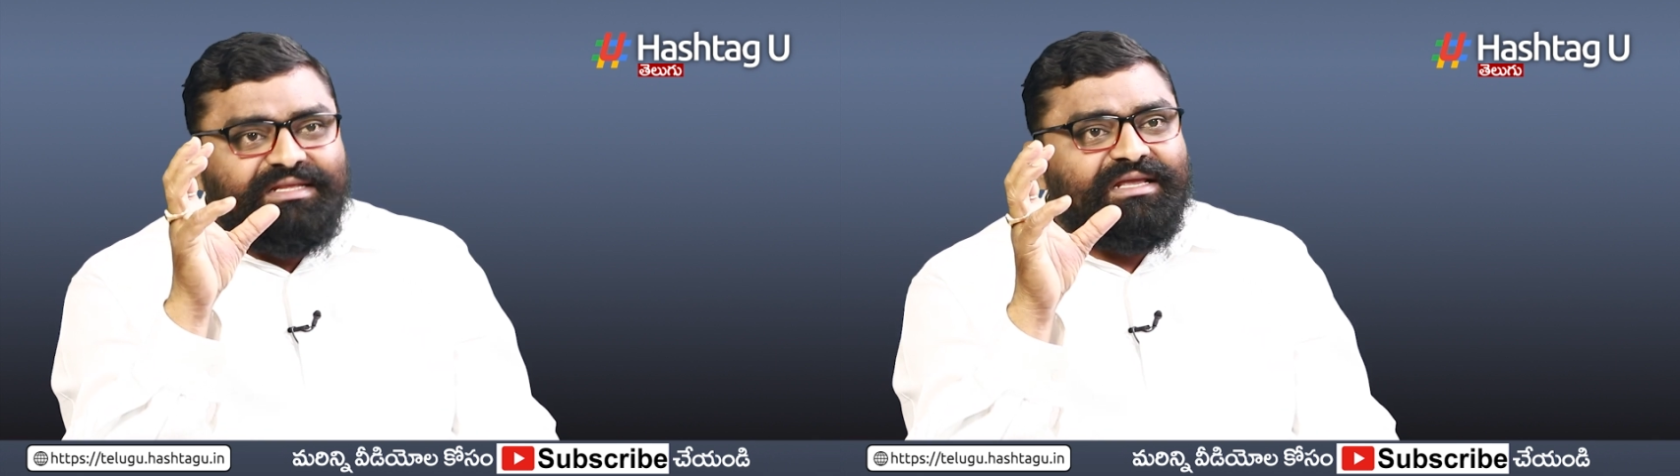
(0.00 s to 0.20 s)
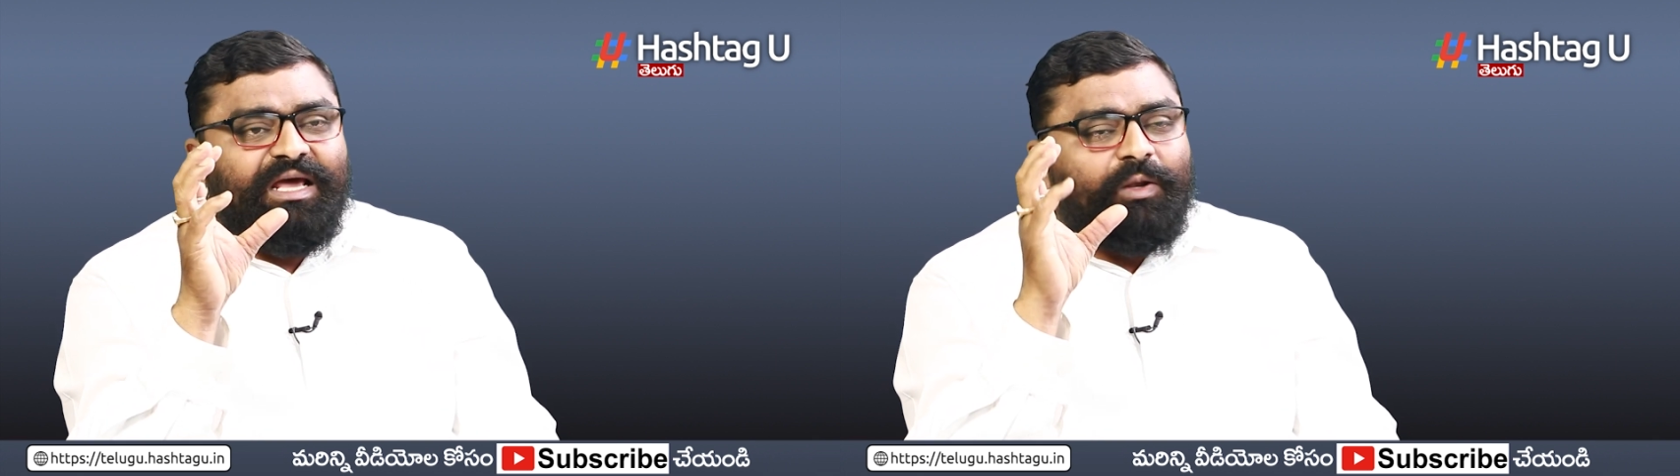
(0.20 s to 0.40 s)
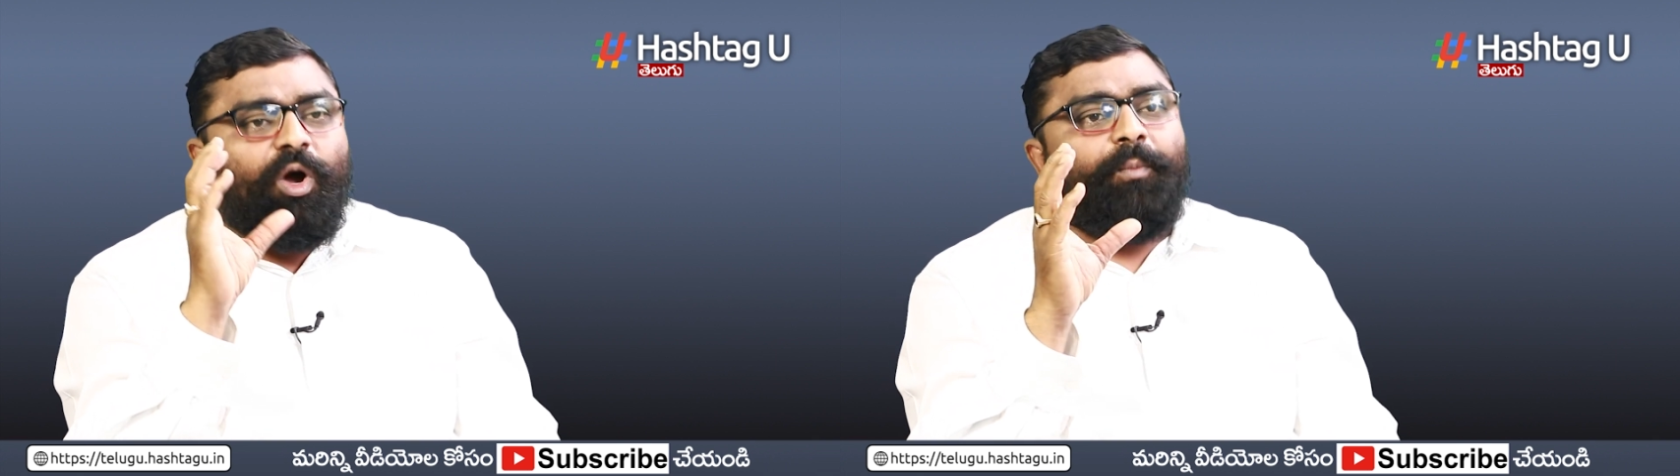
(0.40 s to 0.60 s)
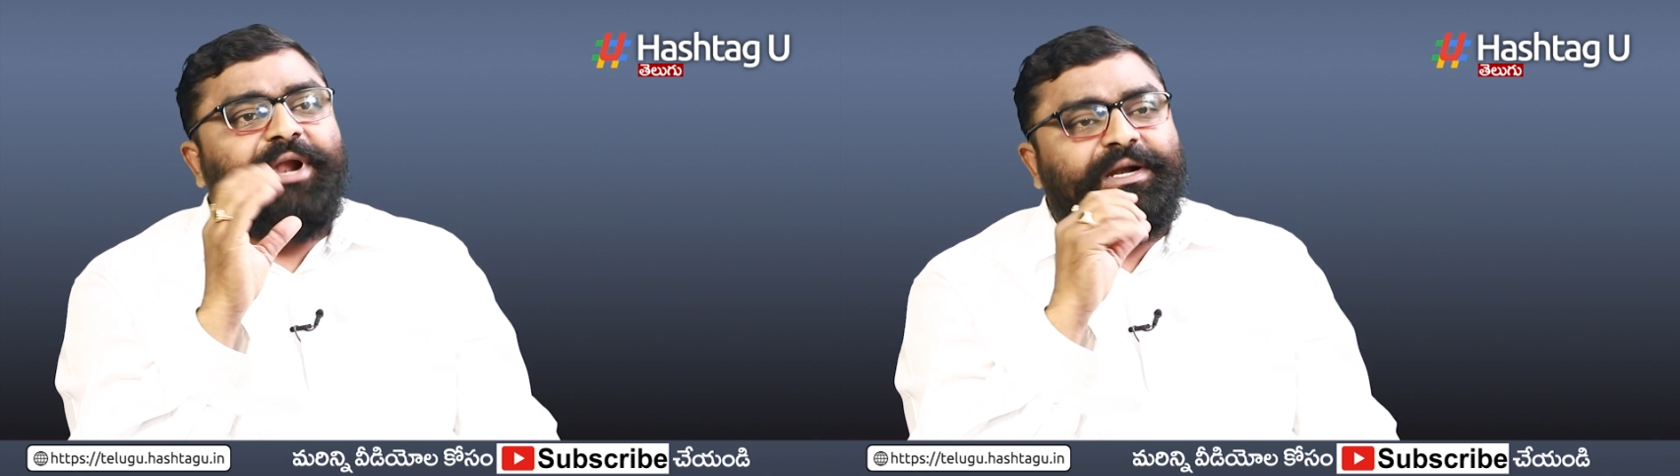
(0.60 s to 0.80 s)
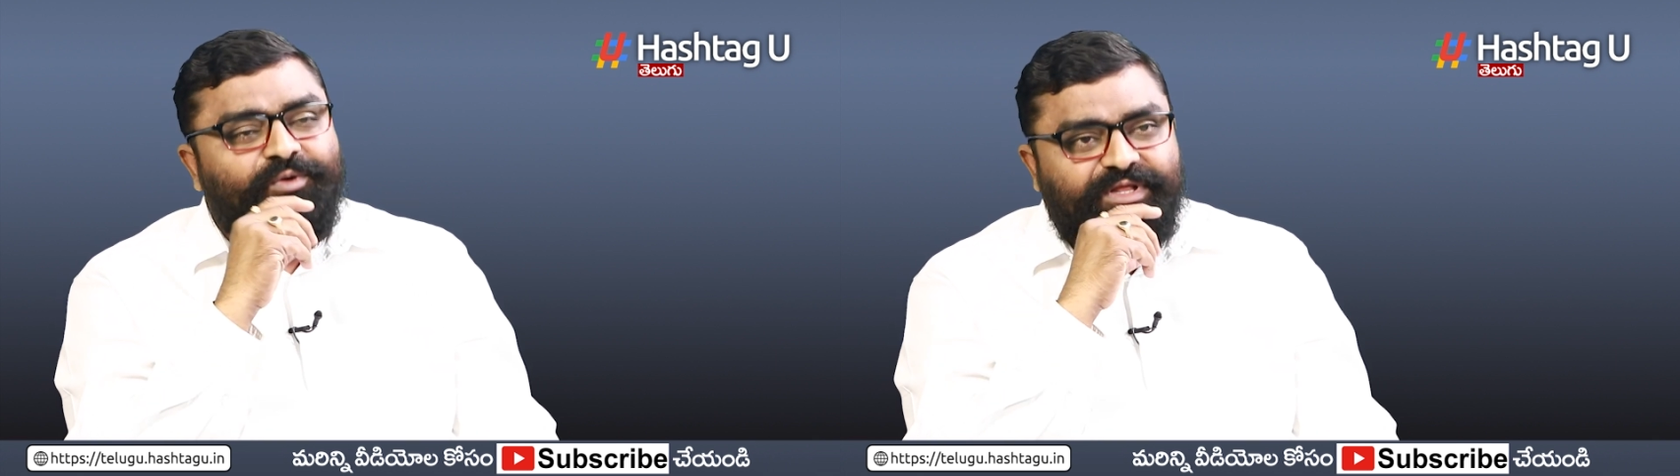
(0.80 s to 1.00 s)
రాజకీయాల్లో
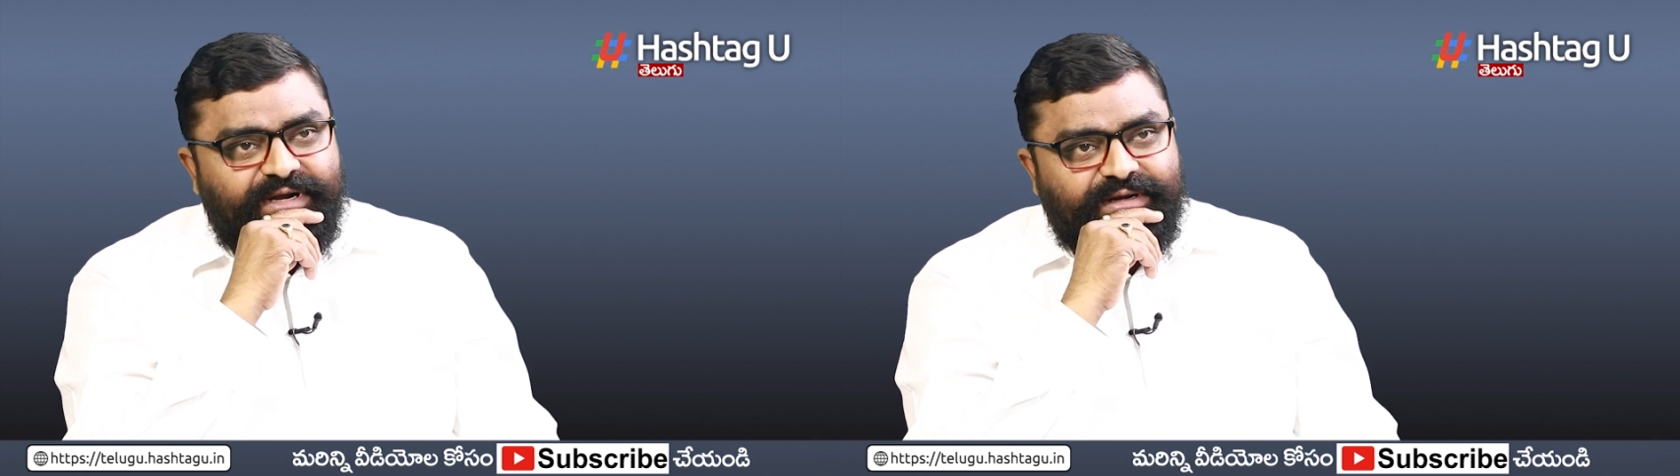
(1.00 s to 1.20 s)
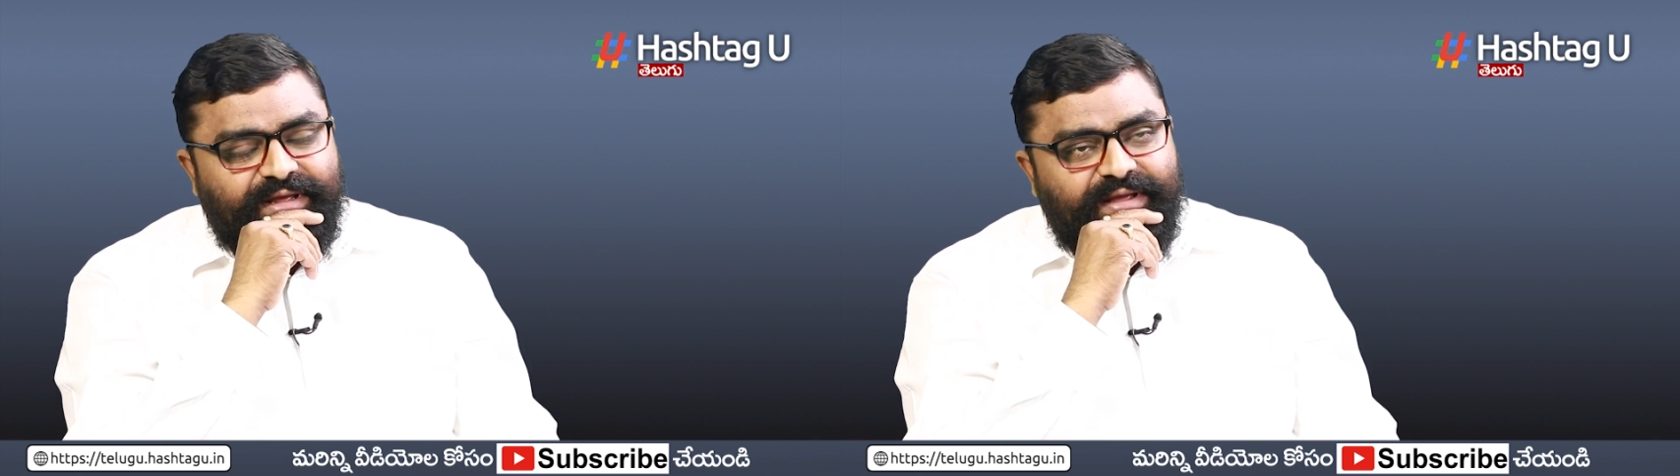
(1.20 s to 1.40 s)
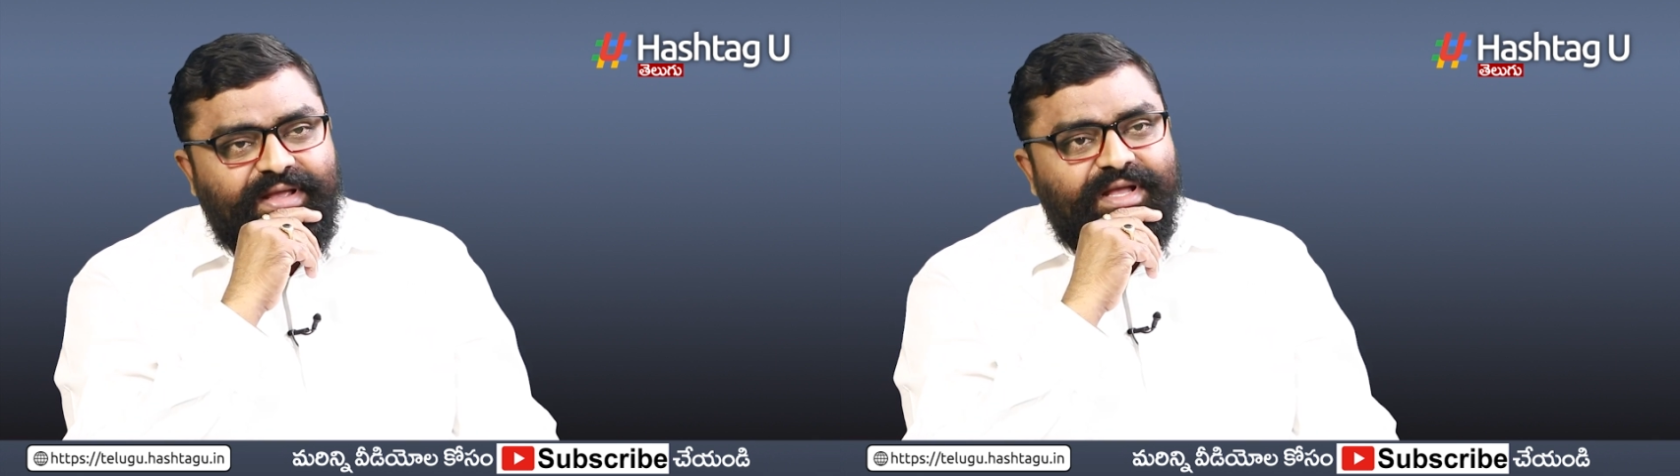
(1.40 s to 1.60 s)
ఒకప్పుడు ఎట్లుండేదంటే